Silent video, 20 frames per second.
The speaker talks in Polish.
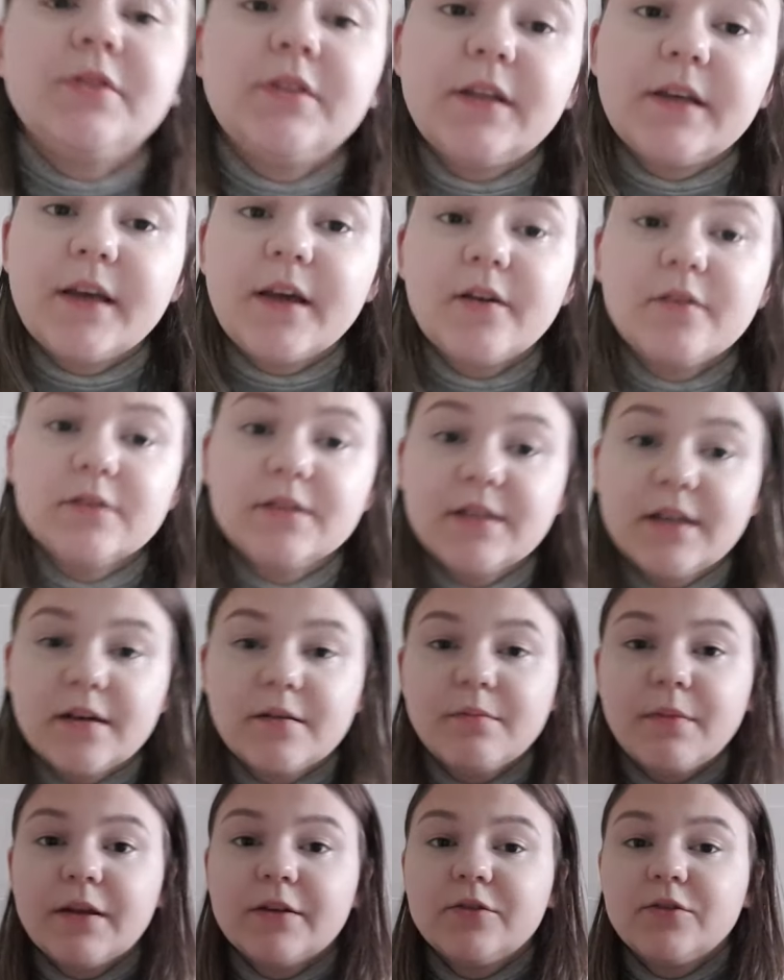do takiego
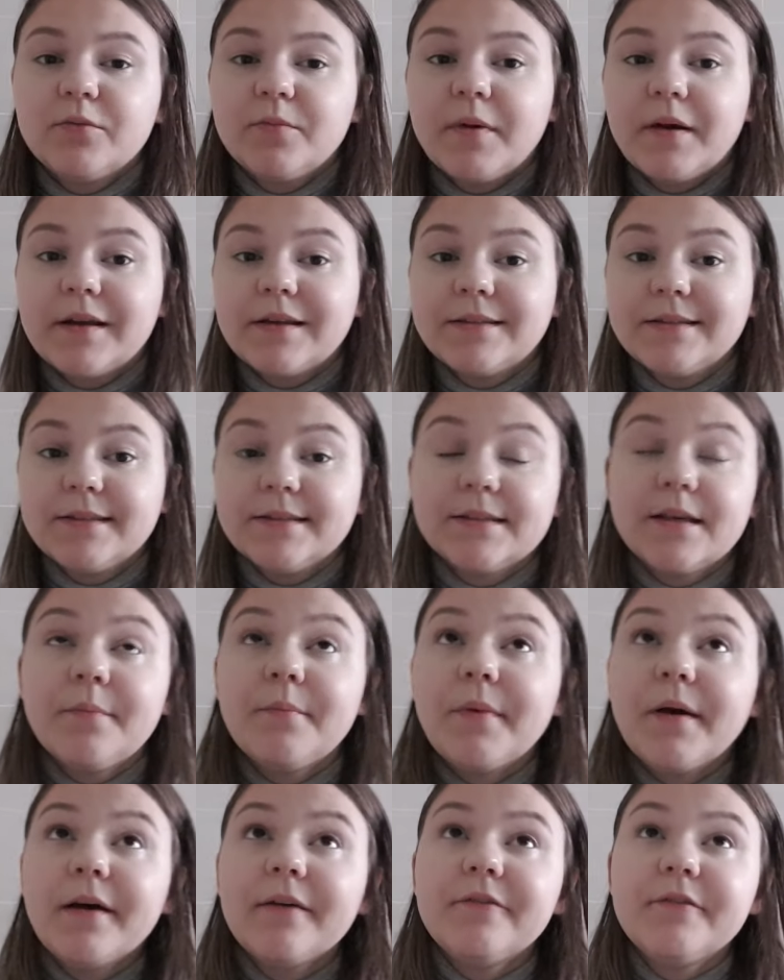segmentu bardziej
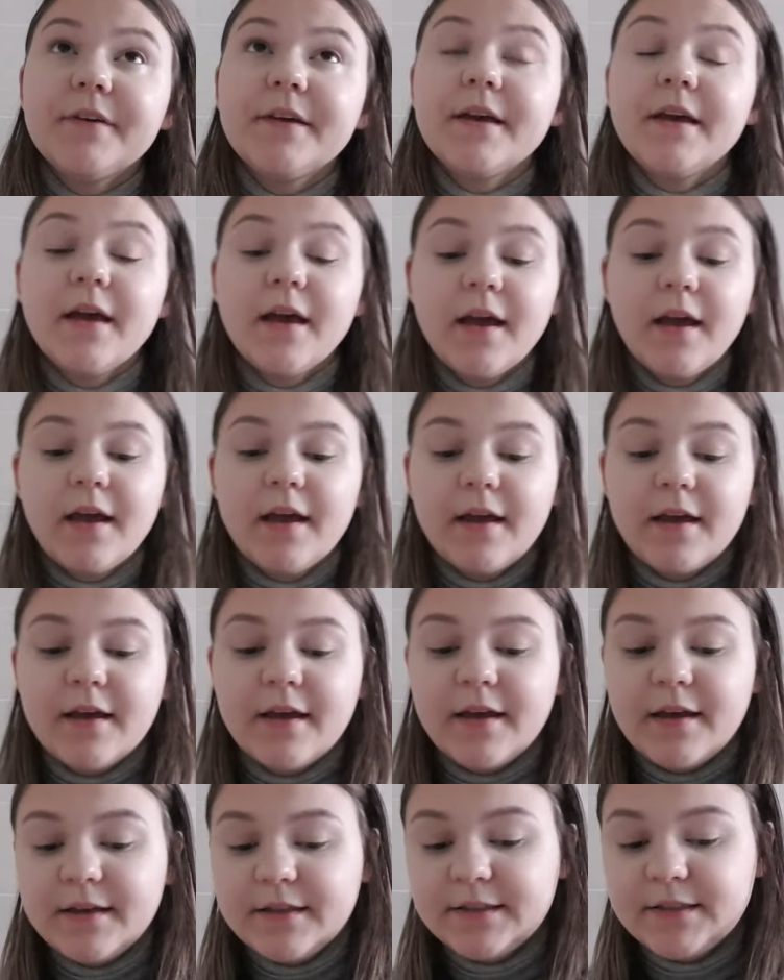zabawy.
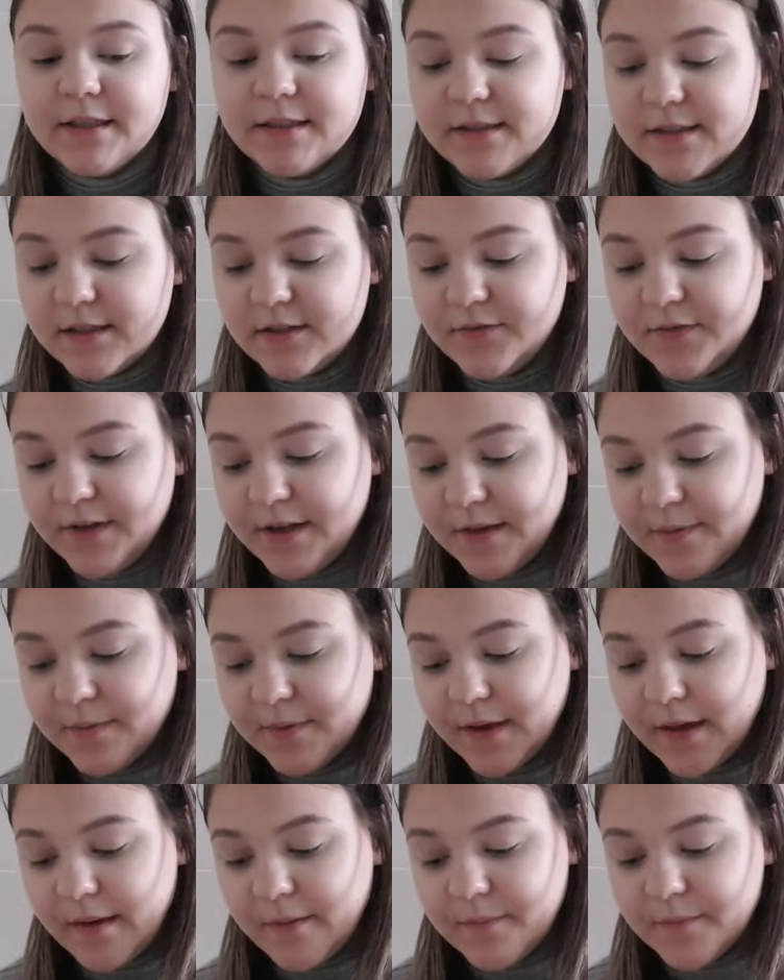E, siedzę z
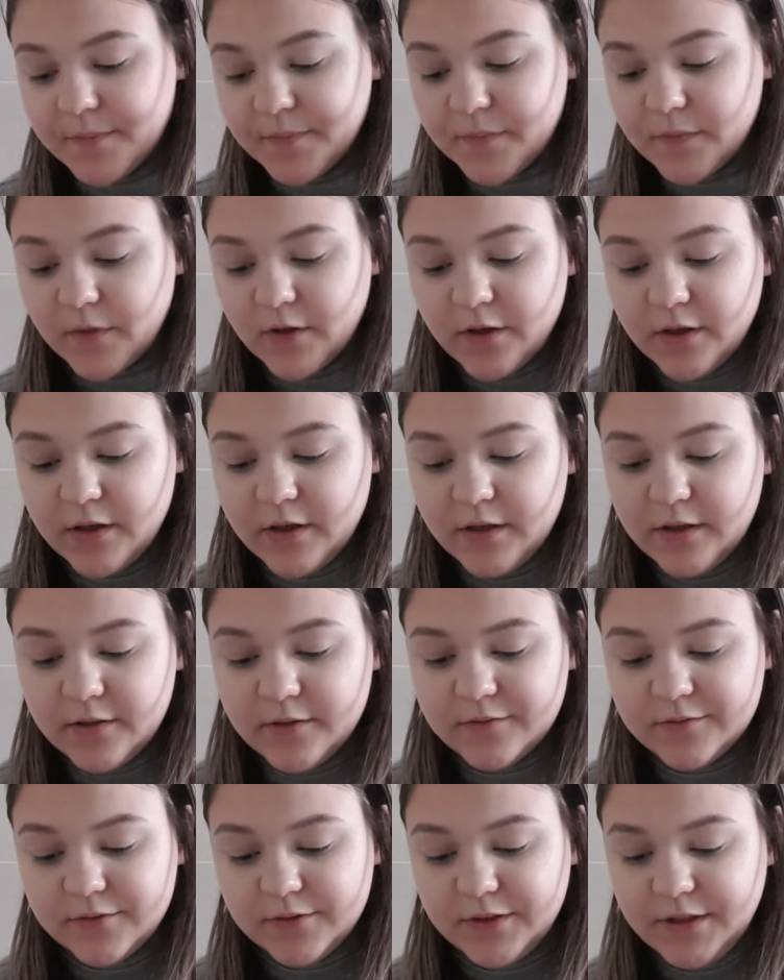Filipkiem, no
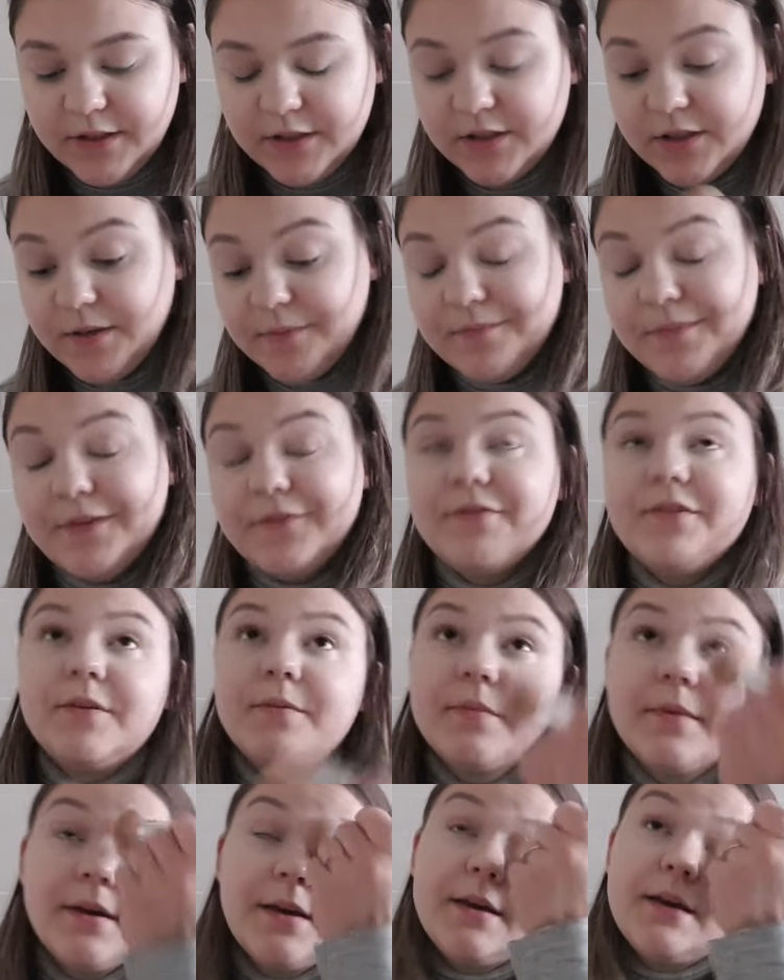i ogólnie się
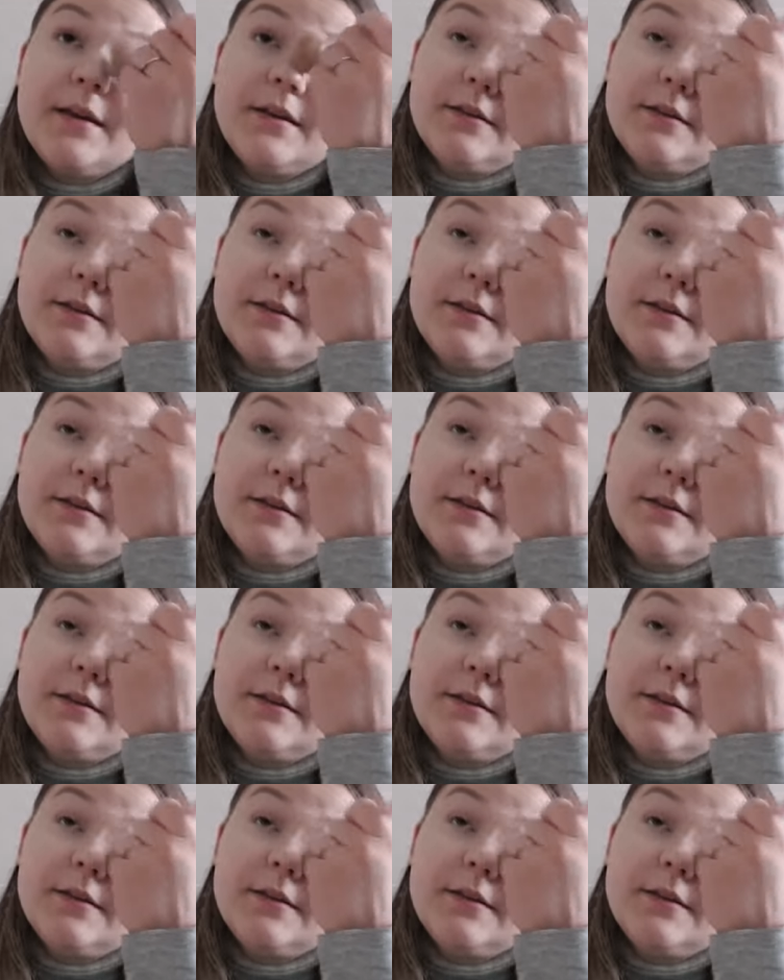bawimy.